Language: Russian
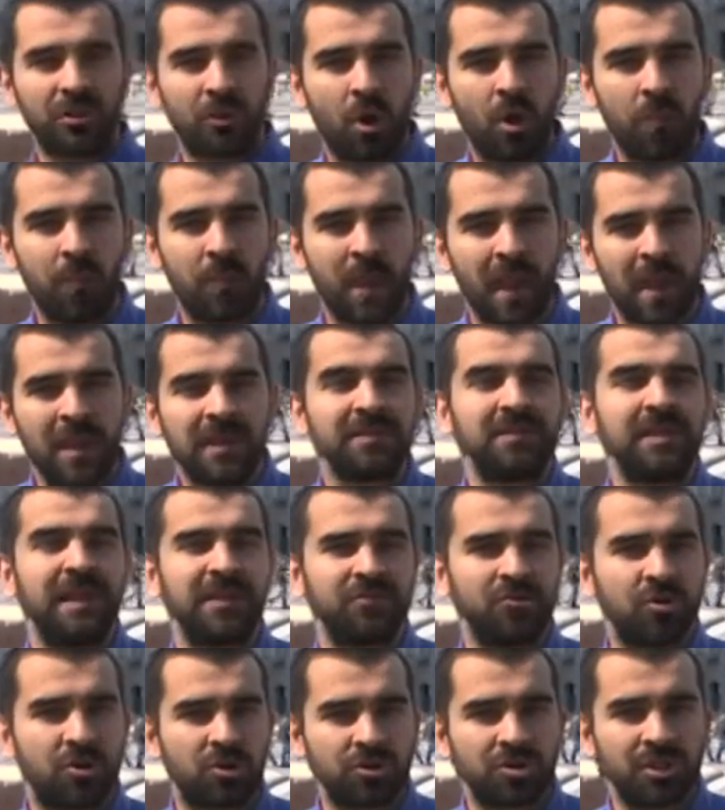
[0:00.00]
лобби
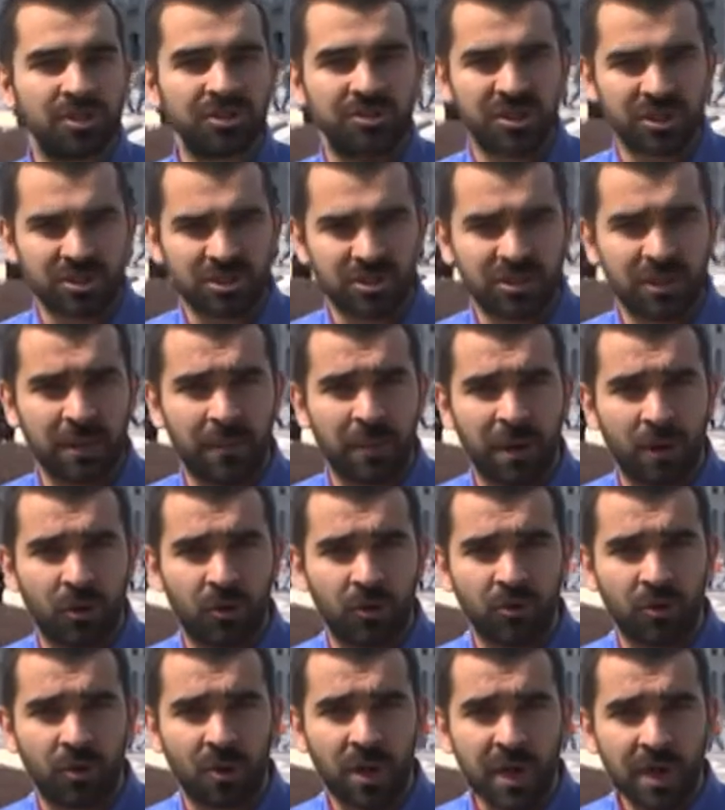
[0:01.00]
надежно держит
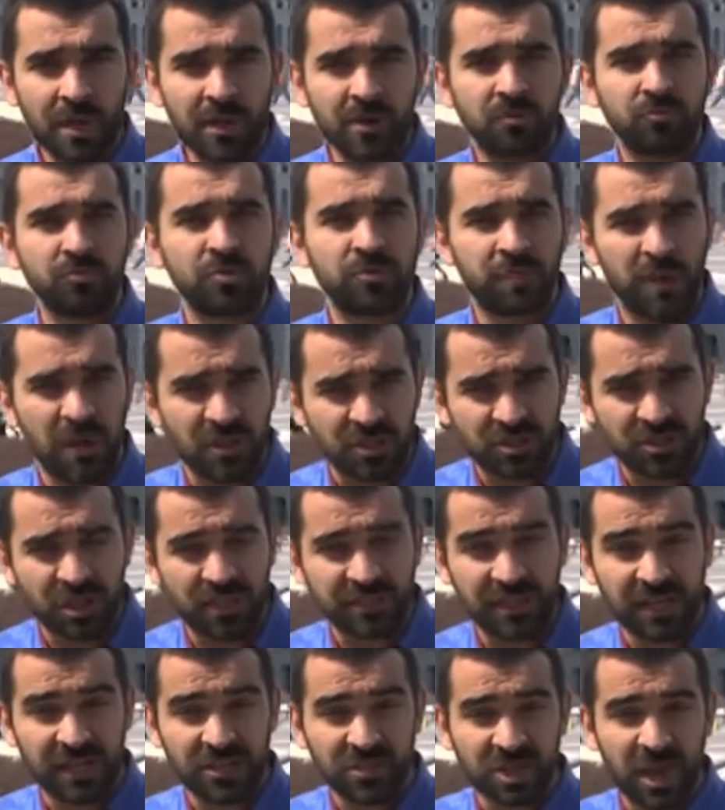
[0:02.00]
оборону и успешно
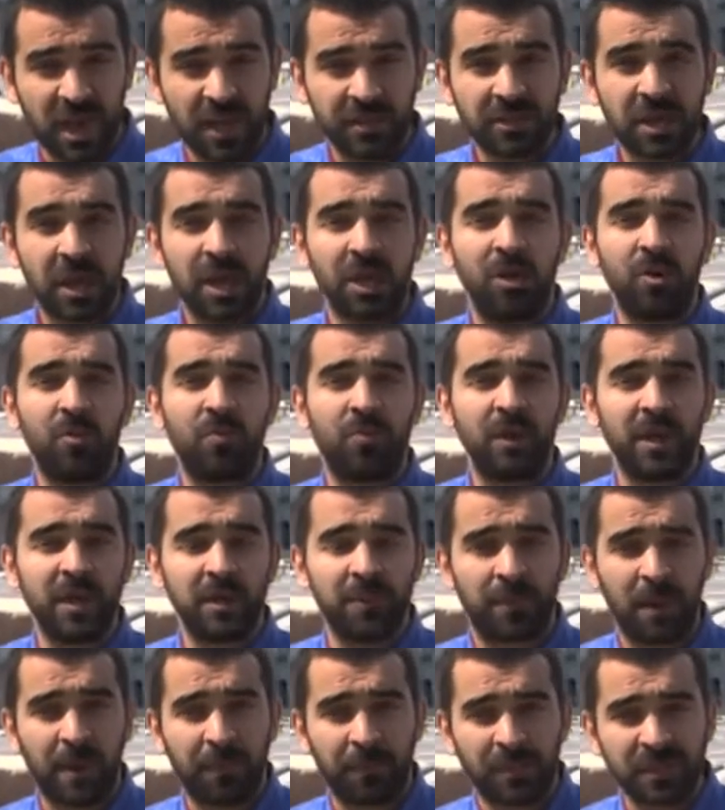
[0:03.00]
отражает любые
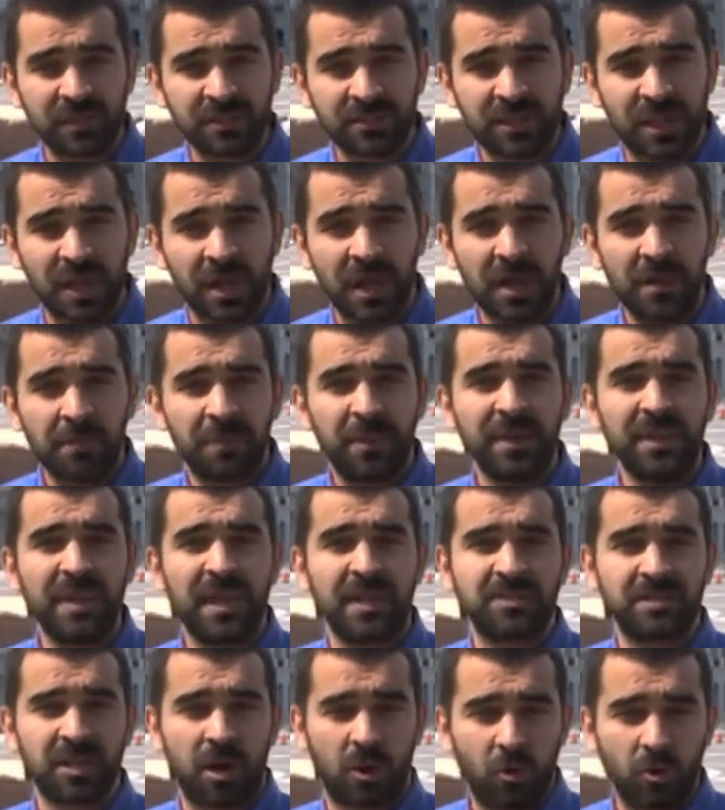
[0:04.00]
попытки принять
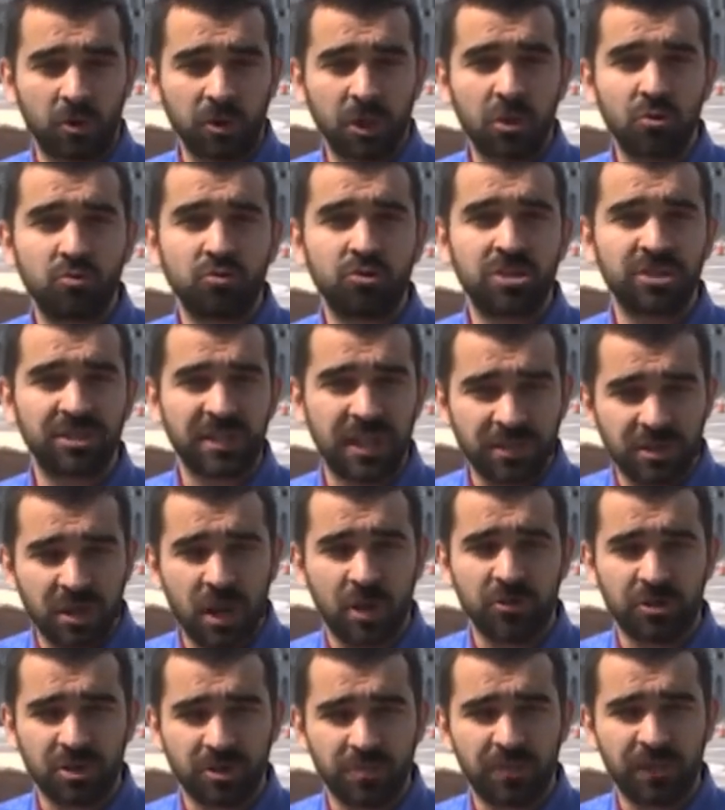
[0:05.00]
законы,
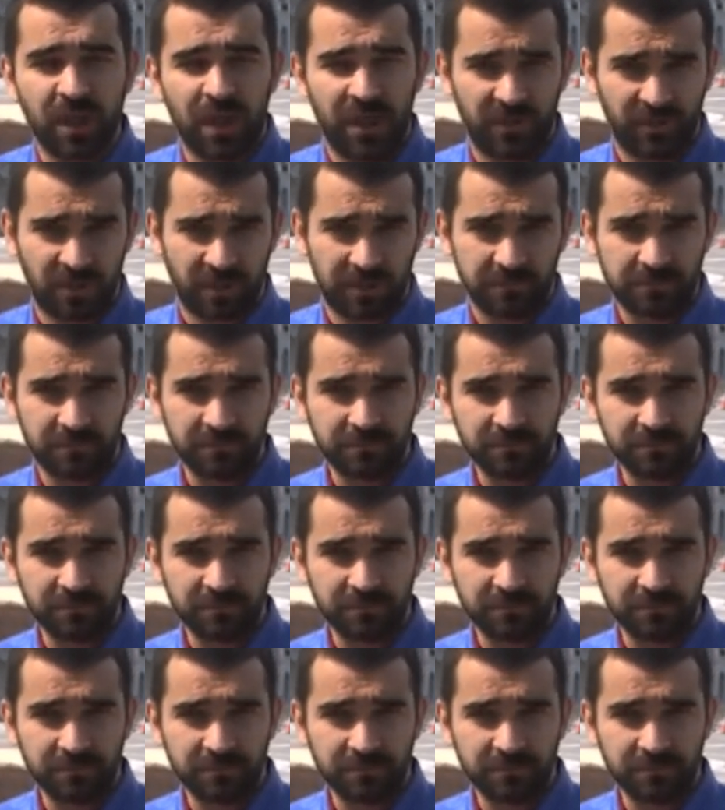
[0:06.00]
ужесточающие правила.